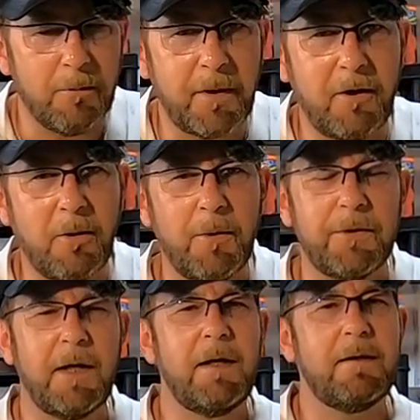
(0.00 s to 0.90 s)
en
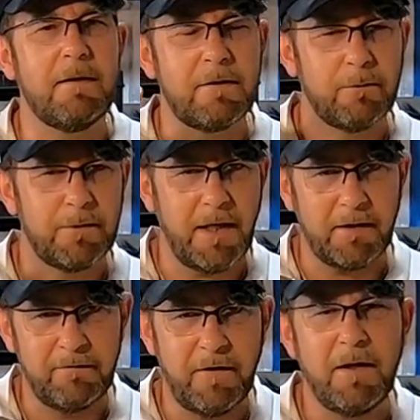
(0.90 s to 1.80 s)
précommande et qui sont
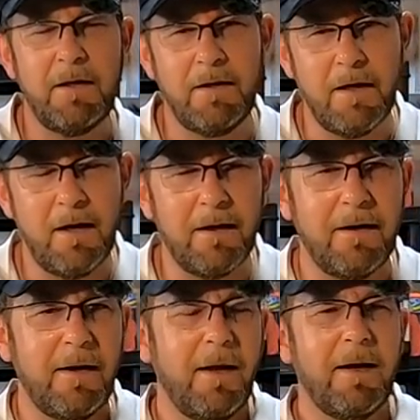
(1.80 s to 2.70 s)
arrivées hier.